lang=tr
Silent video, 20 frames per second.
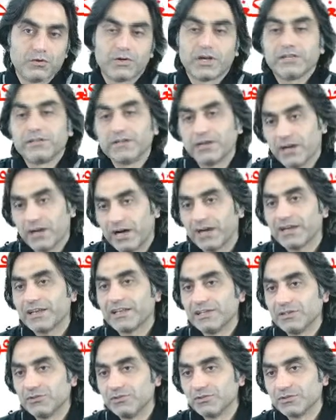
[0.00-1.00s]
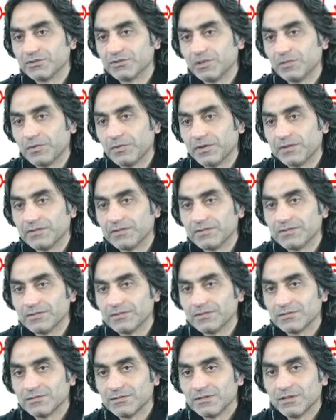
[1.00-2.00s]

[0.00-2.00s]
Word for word: O kadar aklediyor demektir.